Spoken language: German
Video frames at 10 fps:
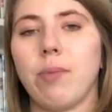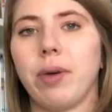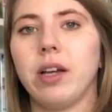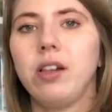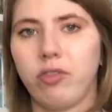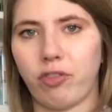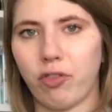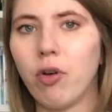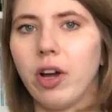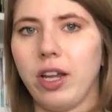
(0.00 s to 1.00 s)
April
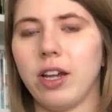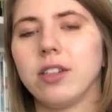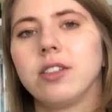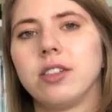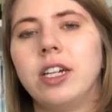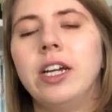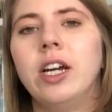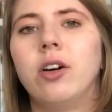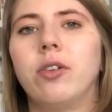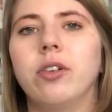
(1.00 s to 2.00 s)
vorerst
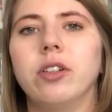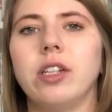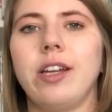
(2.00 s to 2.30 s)
und